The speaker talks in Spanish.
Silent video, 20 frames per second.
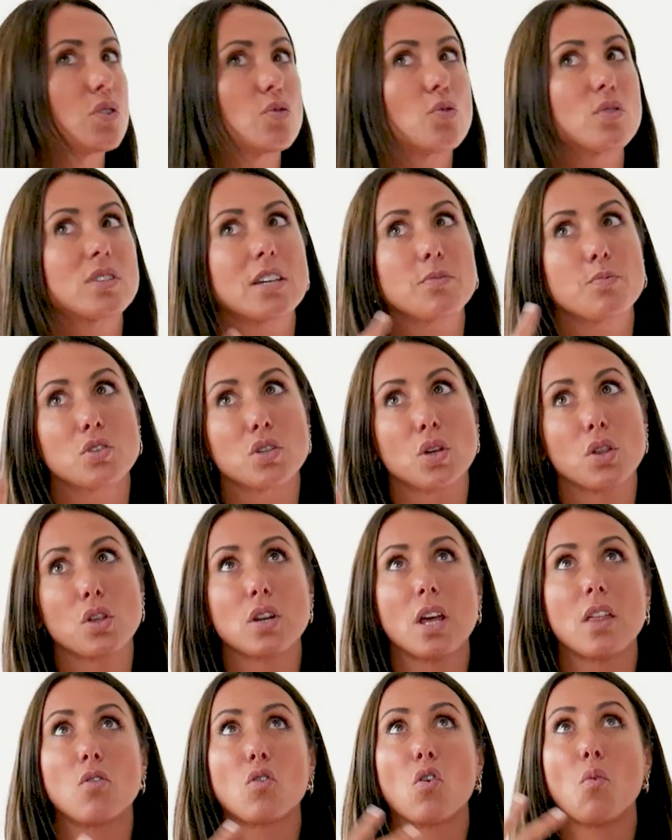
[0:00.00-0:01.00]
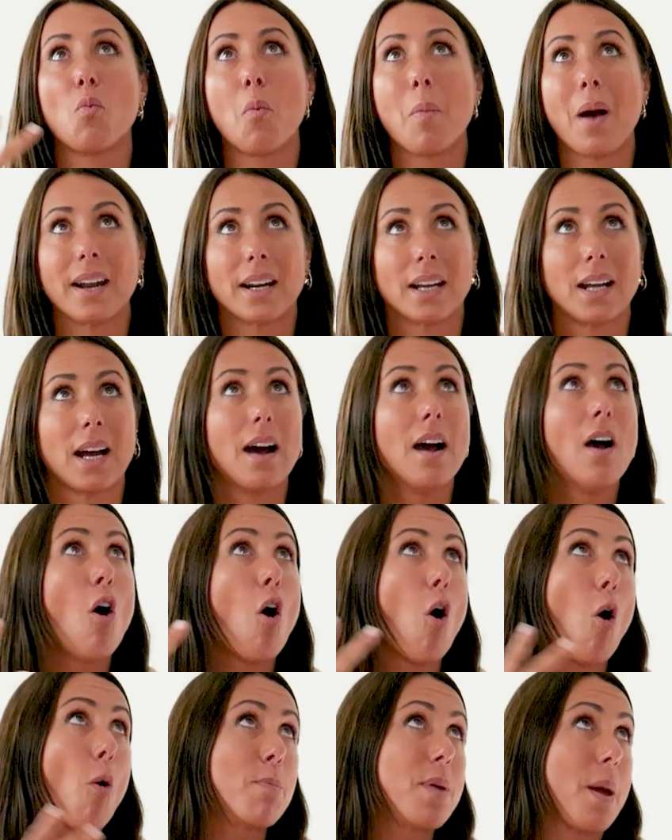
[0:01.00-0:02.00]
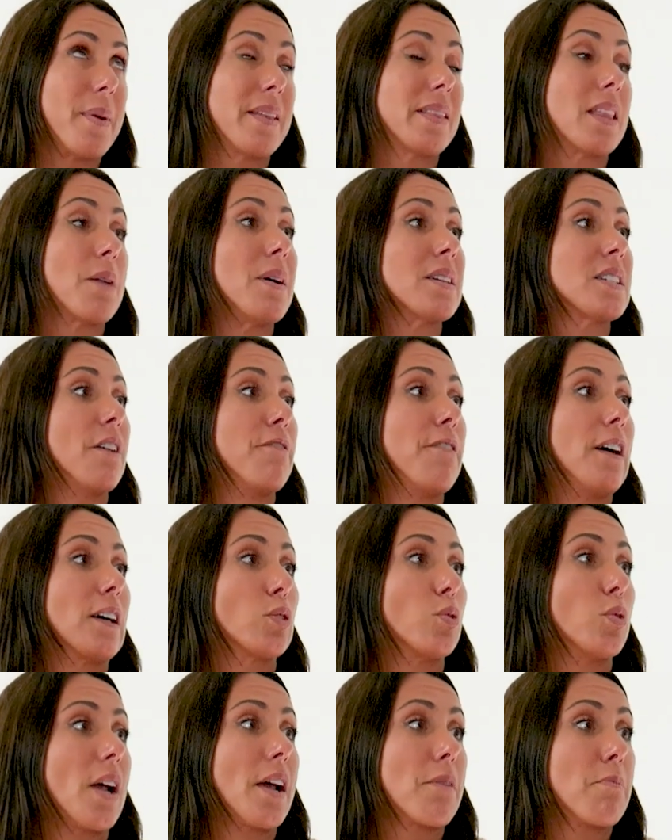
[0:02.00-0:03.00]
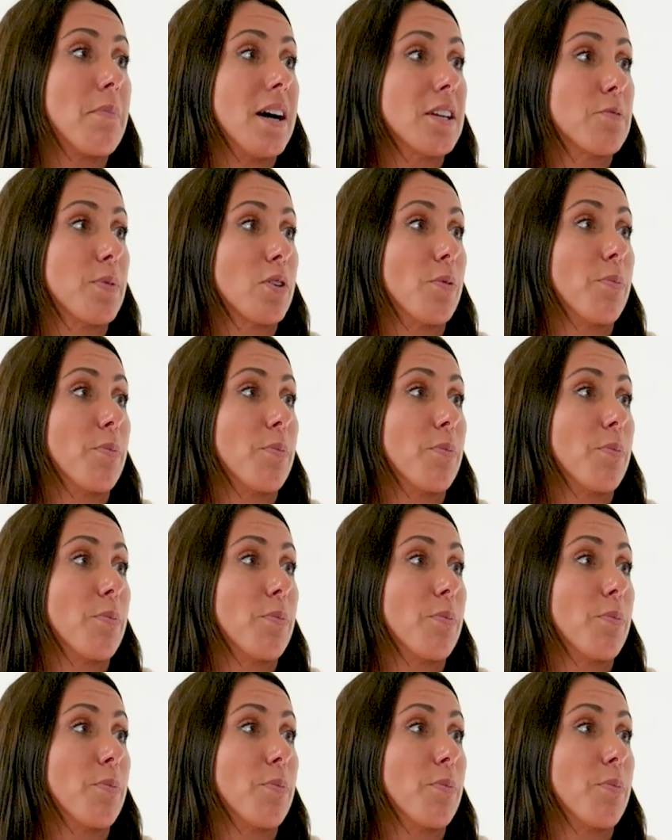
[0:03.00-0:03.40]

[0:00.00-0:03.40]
Si tú estás posicionado como marca, obviamente vas a facturar más,